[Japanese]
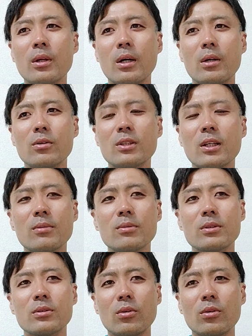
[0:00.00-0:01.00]
あの
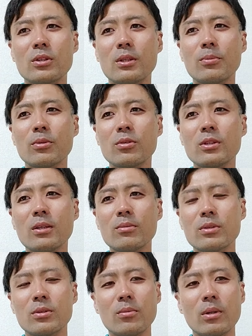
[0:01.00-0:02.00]
サービスを
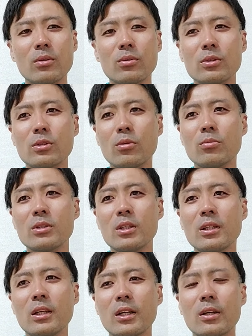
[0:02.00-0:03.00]
サポートサービスの窓口をお店
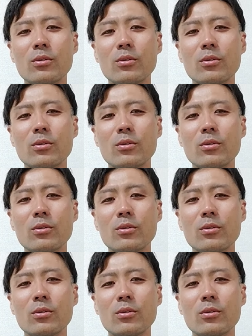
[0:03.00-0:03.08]
に投げ